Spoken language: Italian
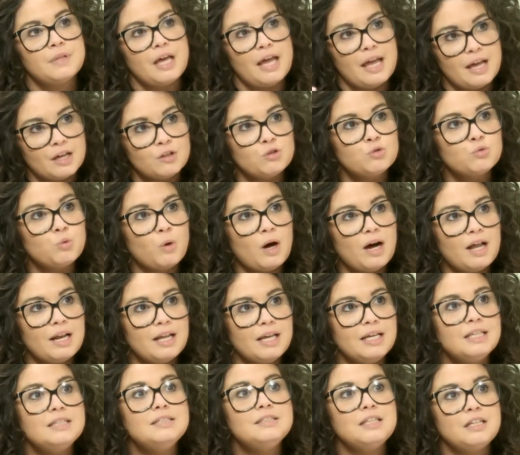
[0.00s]
è
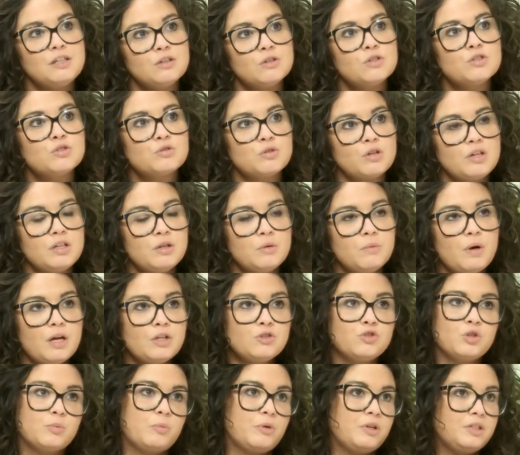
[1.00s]
attuale nel nostro
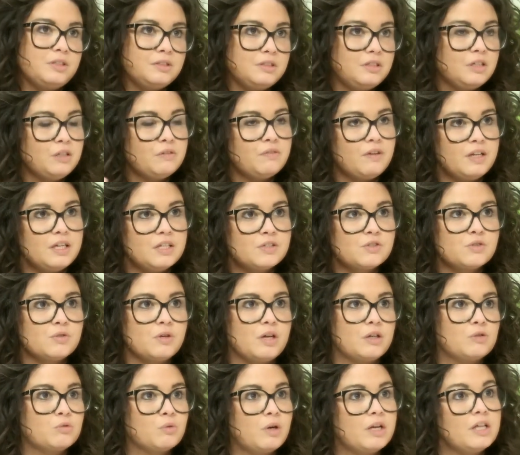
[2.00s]
linguaggio e poi di riflesso
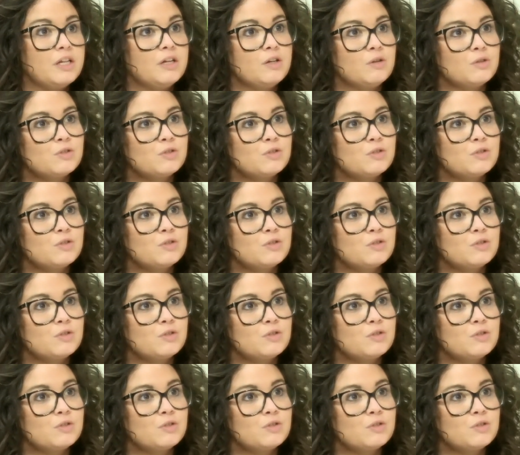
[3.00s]
è attuale nel nostro